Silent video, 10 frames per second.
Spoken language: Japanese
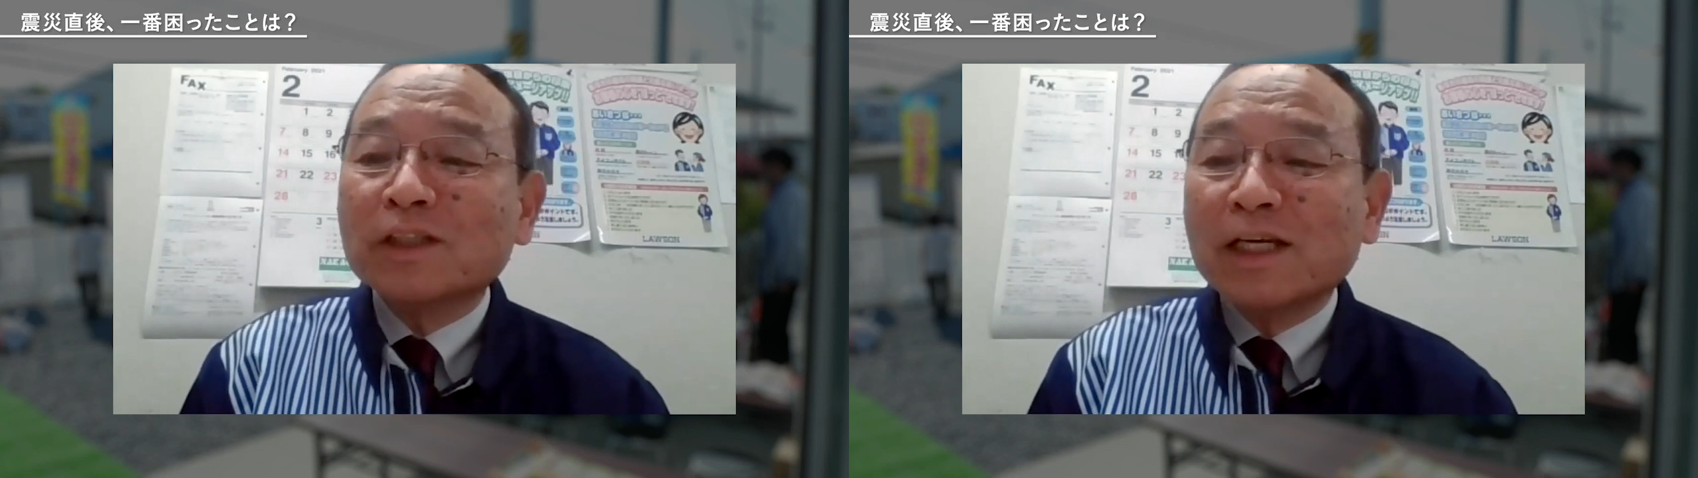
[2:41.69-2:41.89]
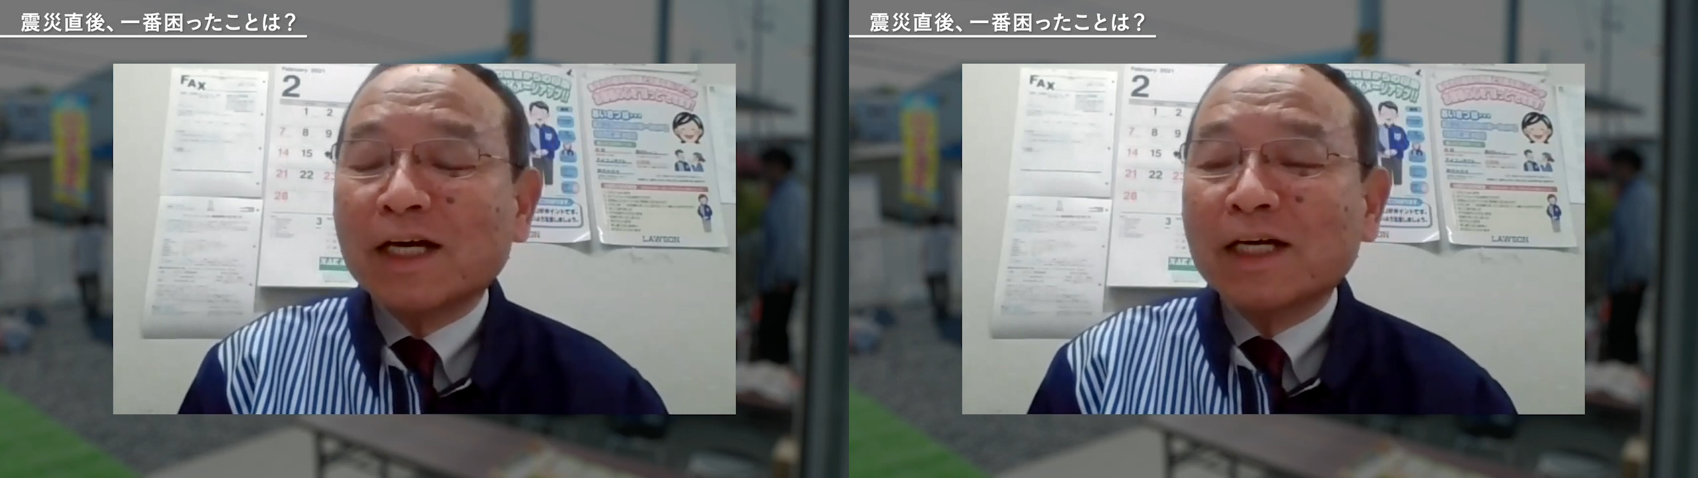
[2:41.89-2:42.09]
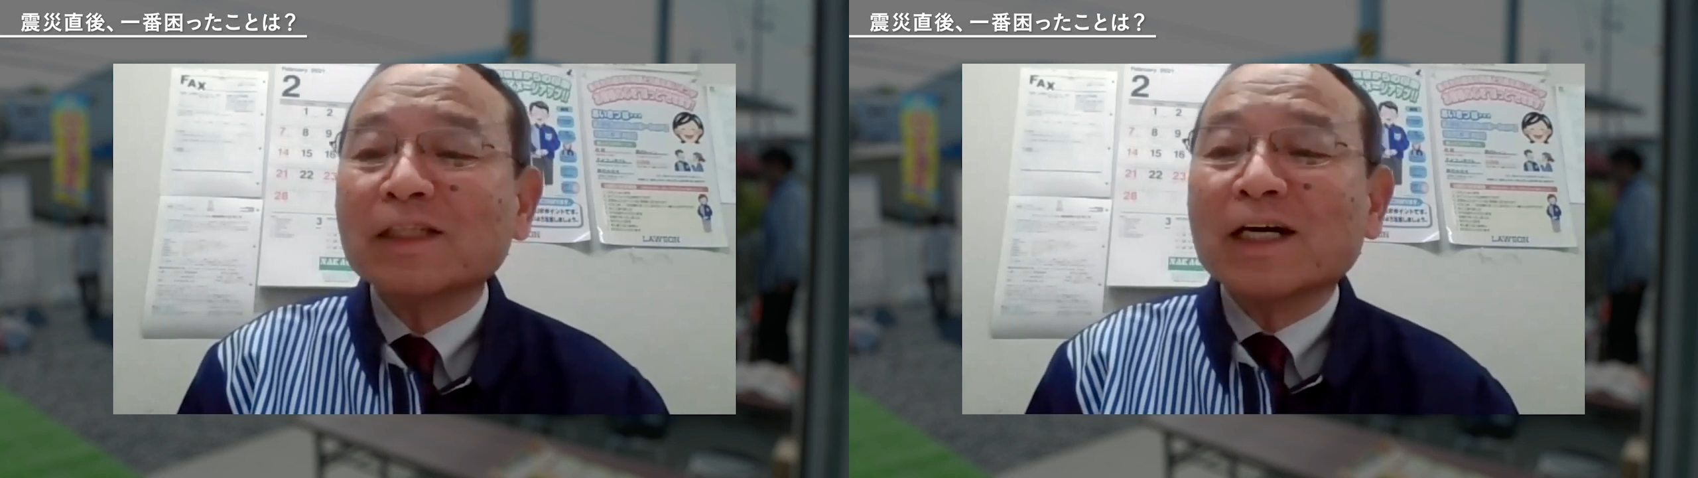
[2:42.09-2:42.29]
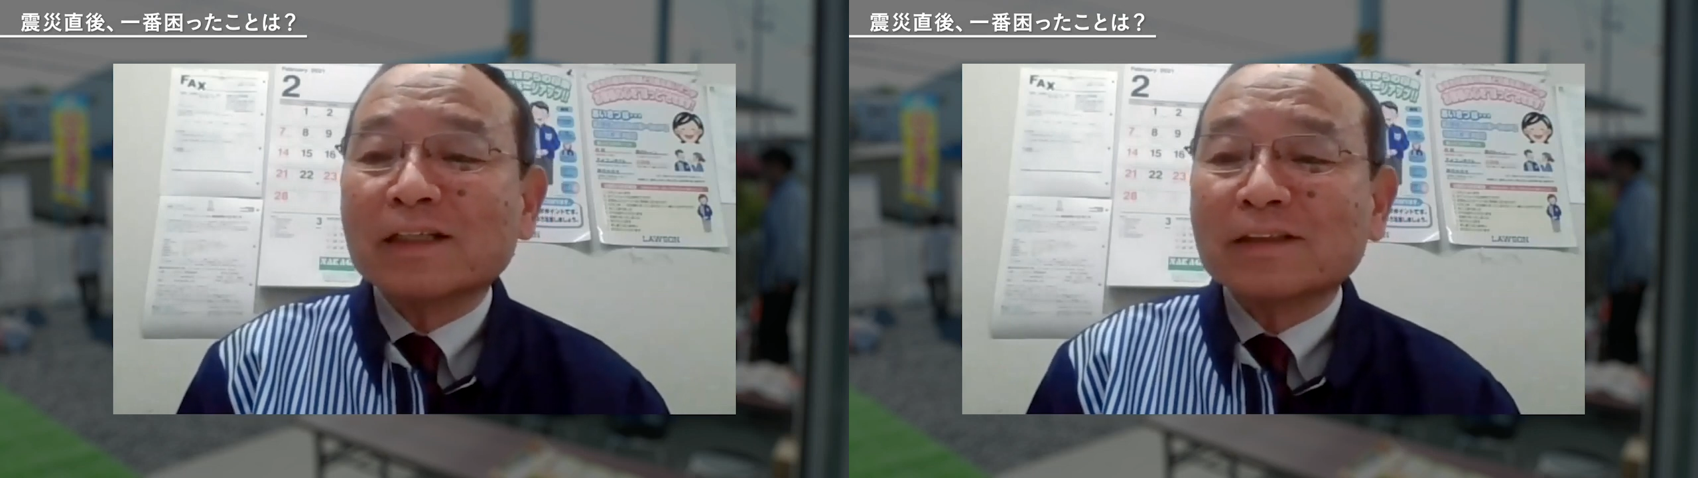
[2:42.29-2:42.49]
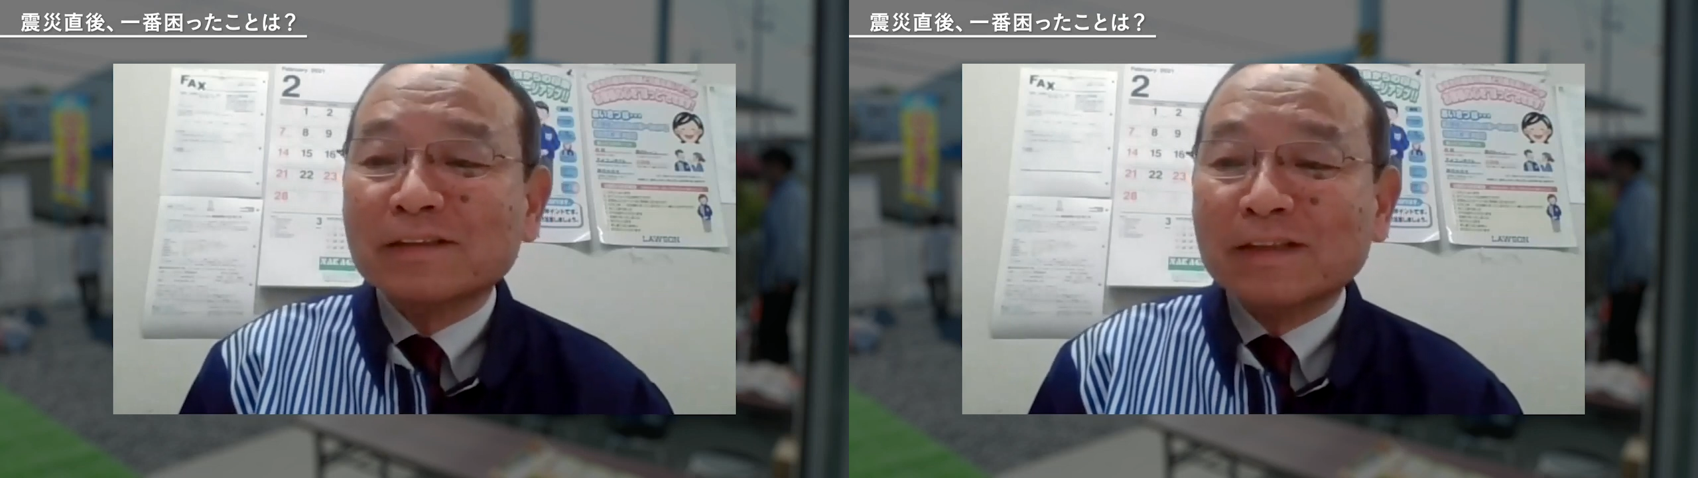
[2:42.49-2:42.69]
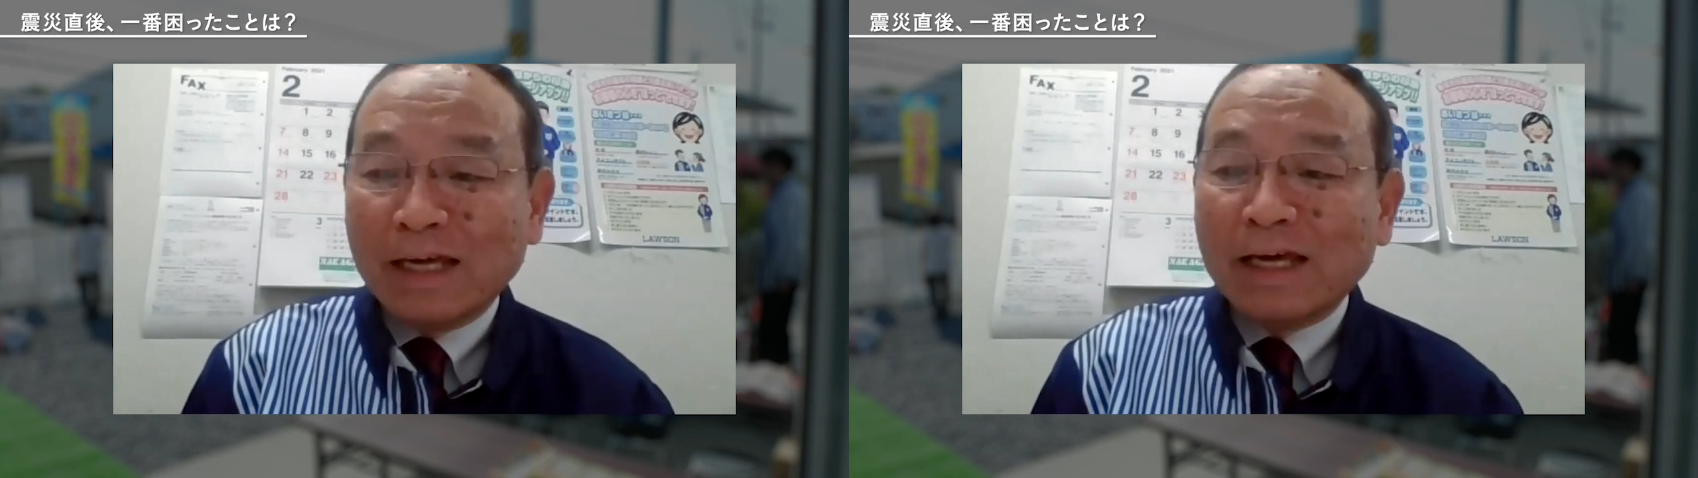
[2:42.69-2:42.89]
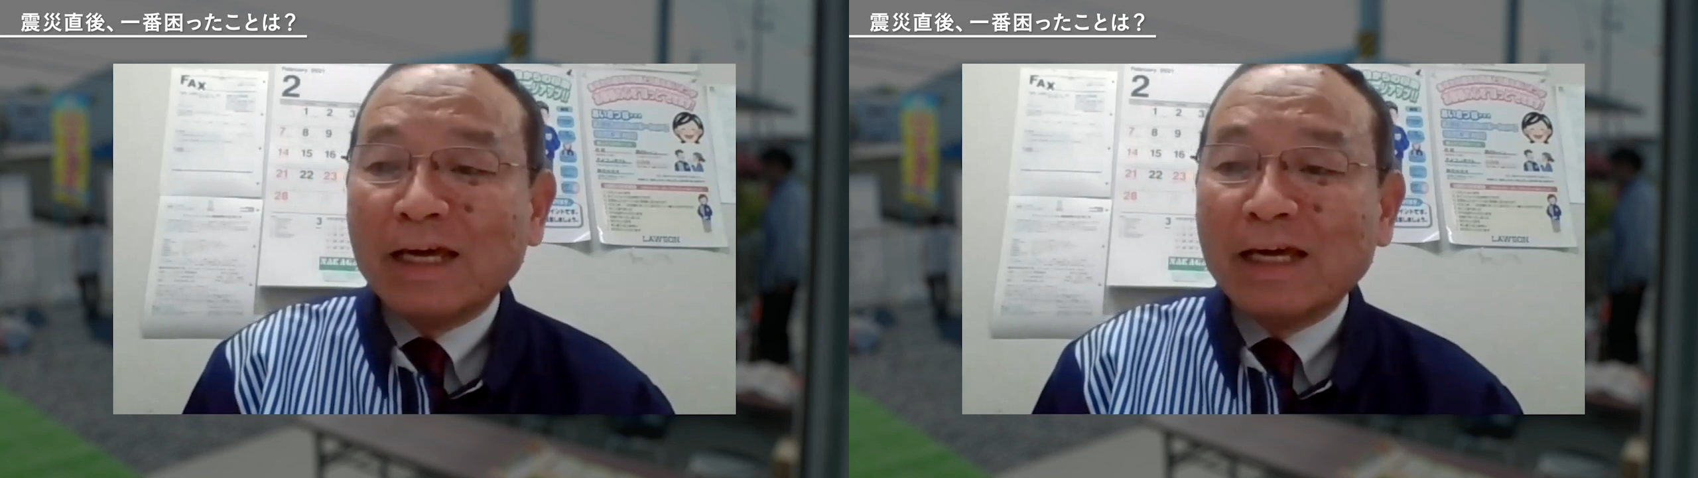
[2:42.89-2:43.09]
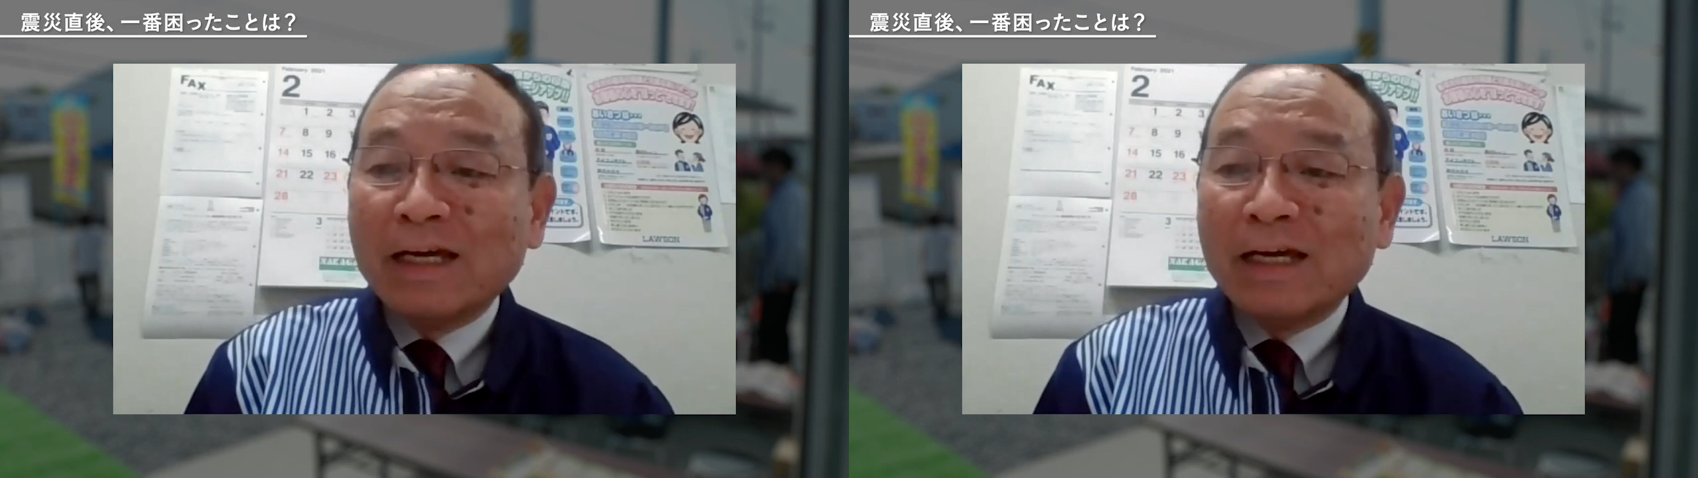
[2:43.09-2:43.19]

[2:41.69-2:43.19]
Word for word: てなかったからですね、